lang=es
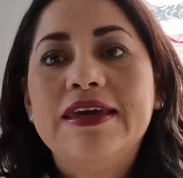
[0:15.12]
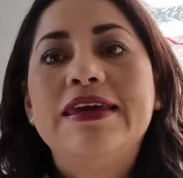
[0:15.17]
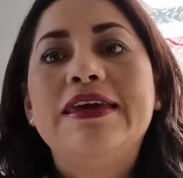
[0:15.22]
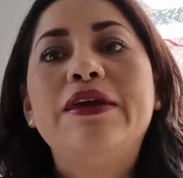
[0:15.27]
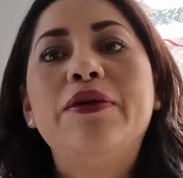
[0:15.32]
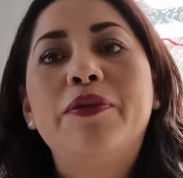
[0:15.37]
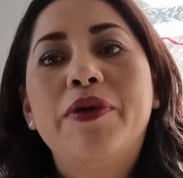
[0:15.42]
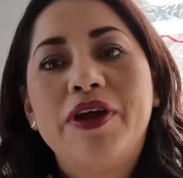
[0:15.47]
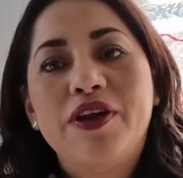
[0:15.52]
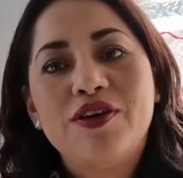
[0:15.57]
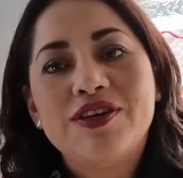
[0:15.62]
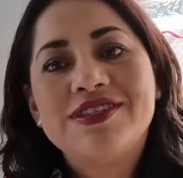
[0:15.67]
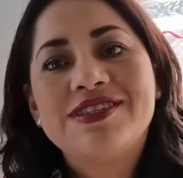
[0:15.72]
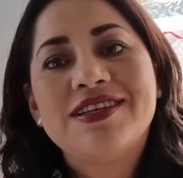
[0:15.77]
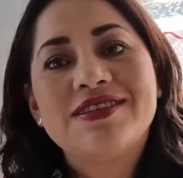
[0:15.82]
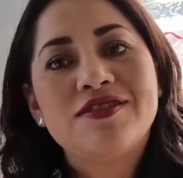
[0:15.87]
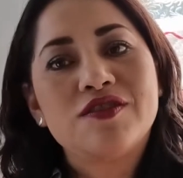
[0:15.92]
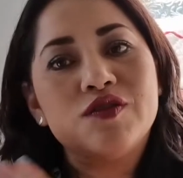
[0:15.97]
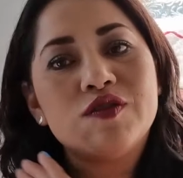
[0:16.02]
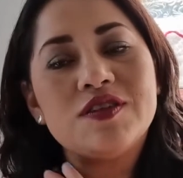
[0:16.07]
Y bueno,
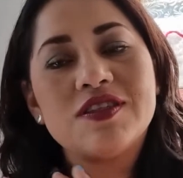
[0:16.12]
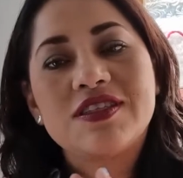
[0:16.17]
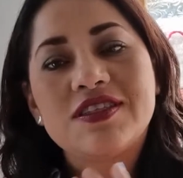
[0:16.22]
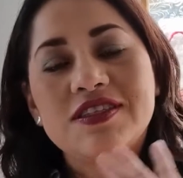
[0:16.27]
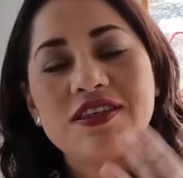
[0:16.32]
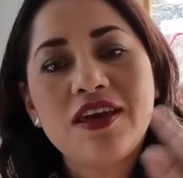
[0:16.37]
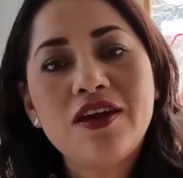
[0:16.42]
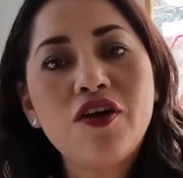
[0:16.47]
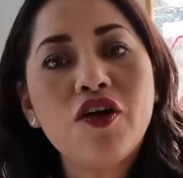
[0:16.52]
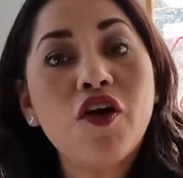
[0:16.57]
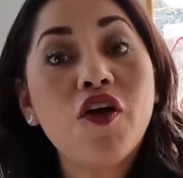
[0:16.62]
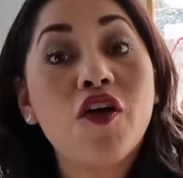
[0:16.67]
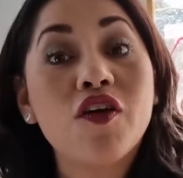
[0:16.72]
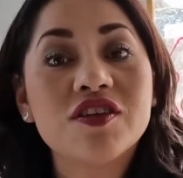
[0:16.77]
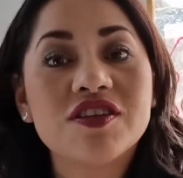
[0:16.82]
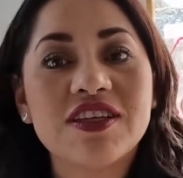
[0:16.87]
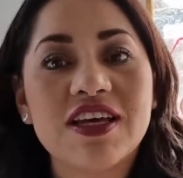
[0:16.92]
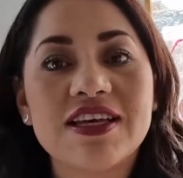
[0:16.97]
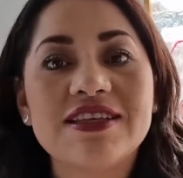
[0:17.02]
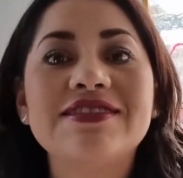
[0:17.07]
estas son cinco
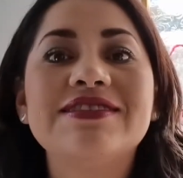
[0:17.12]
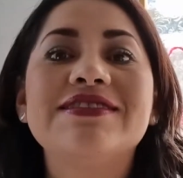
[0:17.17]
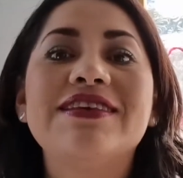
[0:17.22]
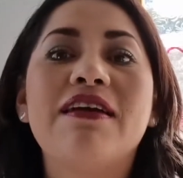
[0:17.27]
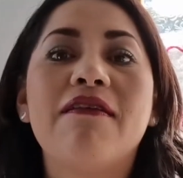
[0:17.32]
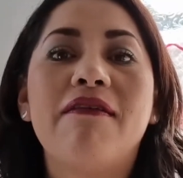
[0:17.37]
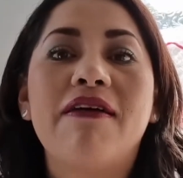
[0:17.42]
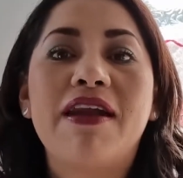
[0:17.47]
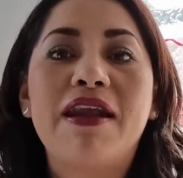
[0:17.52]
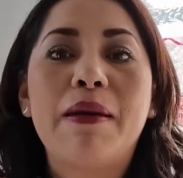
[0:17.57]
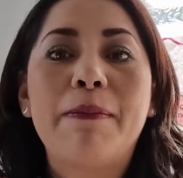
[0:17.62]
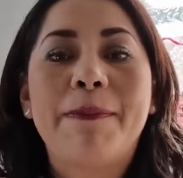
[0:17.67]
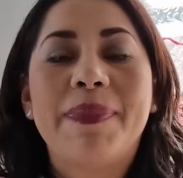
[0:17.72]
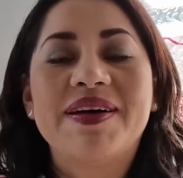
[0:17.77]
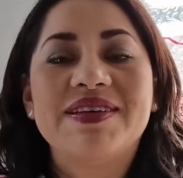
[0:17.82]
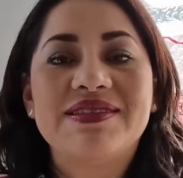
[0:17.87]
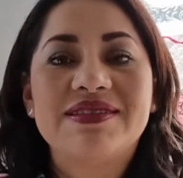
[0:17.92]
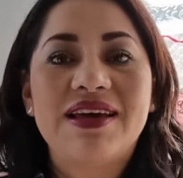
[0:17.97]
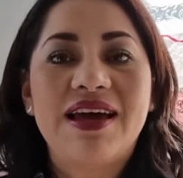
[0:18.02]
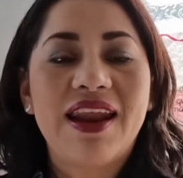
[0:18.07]
cosas que van a
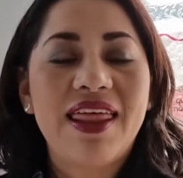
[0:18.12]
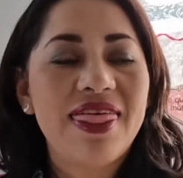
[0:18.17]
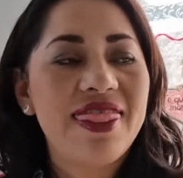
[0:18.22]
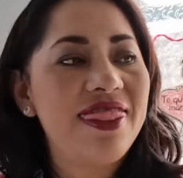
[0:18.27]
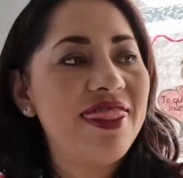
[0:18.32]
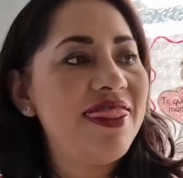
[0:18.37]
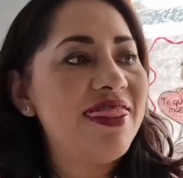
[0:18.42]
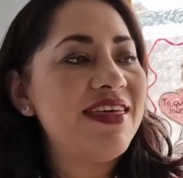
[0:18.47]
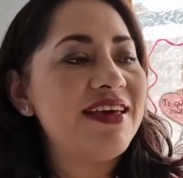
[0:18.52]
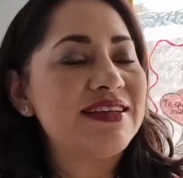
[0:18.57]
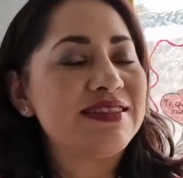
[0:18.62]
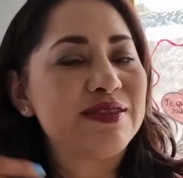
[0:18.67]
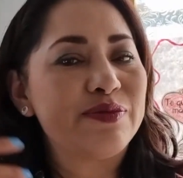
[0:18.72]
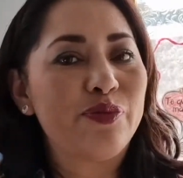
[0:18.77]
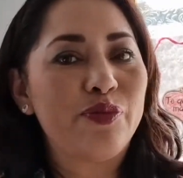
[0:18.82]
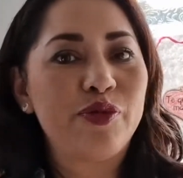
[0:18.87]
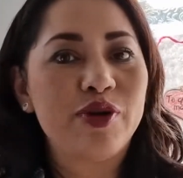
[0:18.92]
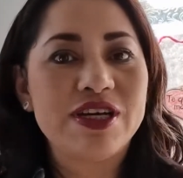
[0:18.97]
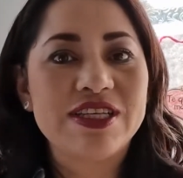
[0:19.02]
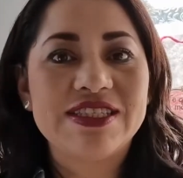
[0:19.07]
pasar
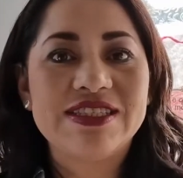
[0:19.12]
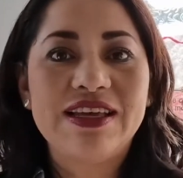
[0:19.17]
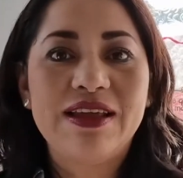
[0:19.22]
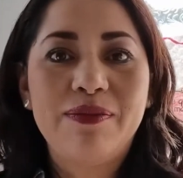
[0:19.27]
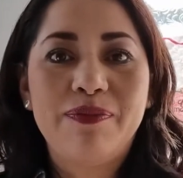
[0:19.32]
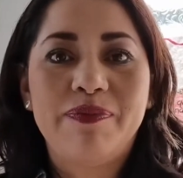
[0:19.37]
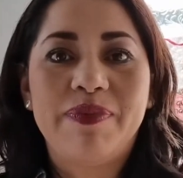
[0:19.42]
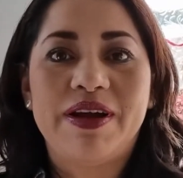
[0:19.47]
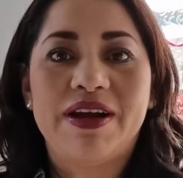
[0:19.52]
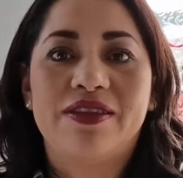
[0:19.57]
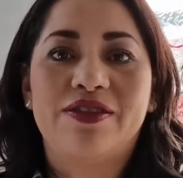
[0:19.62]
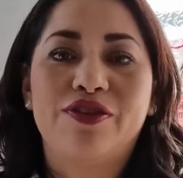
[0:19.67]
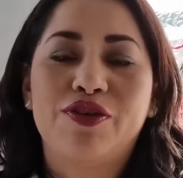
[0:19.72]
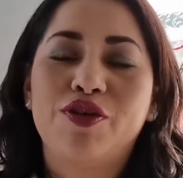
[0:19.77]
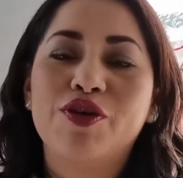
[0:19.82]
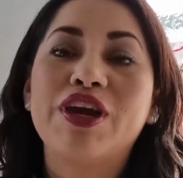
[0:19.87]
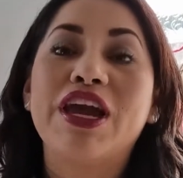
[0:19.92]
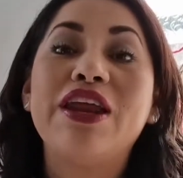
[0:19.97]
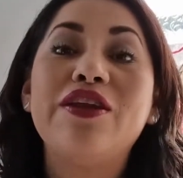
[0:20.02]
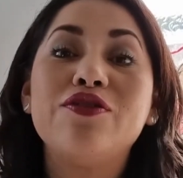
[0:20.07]
después del parto
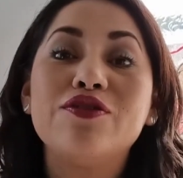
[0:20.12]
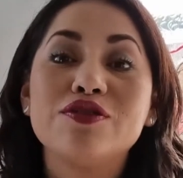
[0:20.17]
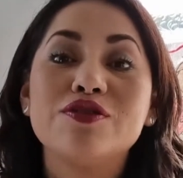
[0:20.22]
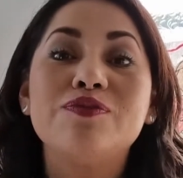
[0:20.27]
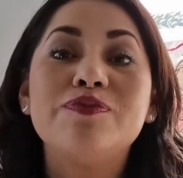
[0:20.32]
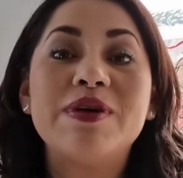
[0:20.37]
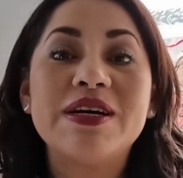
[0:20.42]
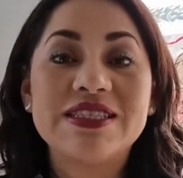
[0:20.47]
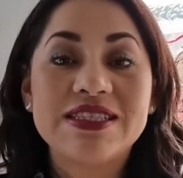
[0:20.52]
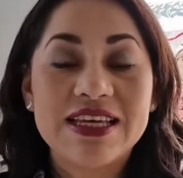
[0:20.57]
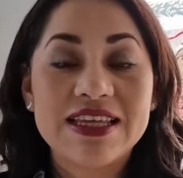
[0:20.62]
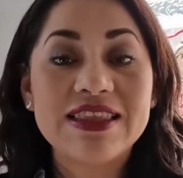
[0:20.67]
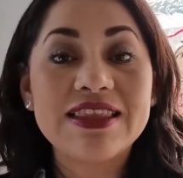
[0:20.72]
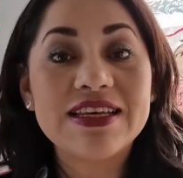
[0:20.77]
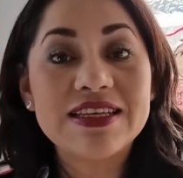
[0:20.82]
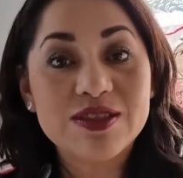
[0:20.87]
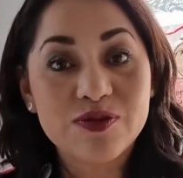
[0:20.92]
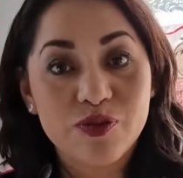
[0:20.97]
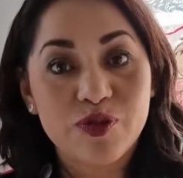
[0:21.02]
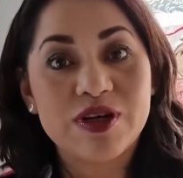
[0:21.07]
o que nos pasan
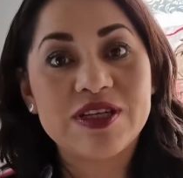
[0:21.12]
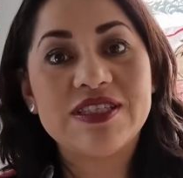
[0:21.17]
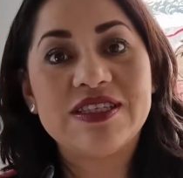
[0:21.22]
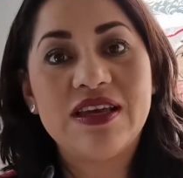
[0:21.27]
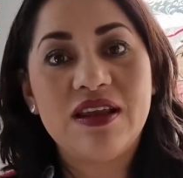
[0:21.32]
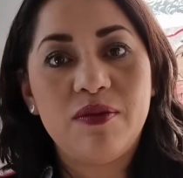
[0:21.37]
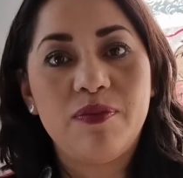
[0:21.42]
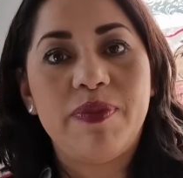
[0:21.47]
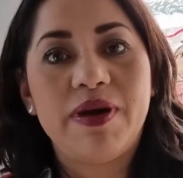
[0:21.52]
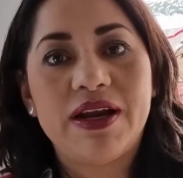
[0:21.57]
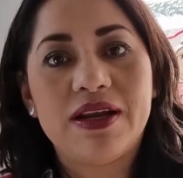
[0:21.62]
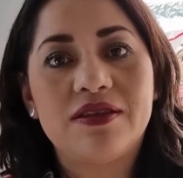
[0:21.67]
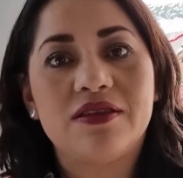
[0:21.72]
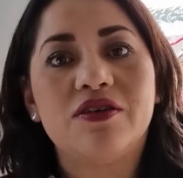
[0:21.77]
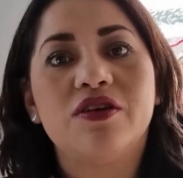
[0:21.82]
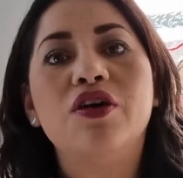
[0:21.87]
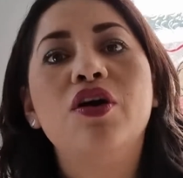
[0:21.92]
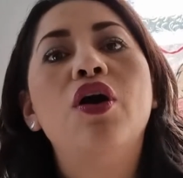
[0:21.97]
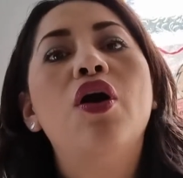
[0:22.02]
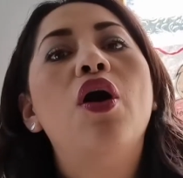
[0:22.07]
después del
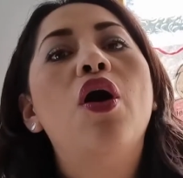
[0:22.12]
parto.